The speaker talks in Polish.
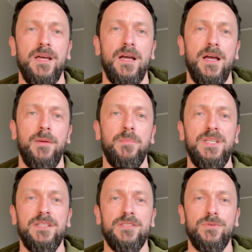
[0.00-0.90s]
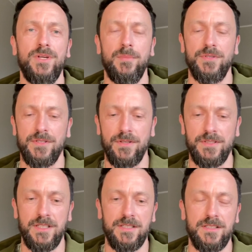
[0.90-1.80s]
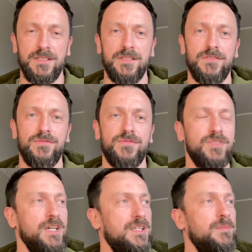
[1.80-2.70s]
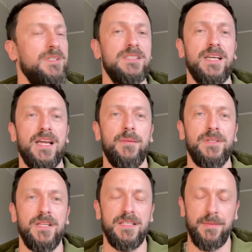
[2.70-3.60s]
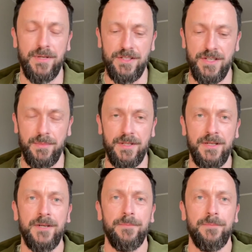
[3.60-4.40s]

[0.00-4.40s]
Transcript: e, ministruje, bo zgodnie z wszelkimi znakami na niebie i ziemi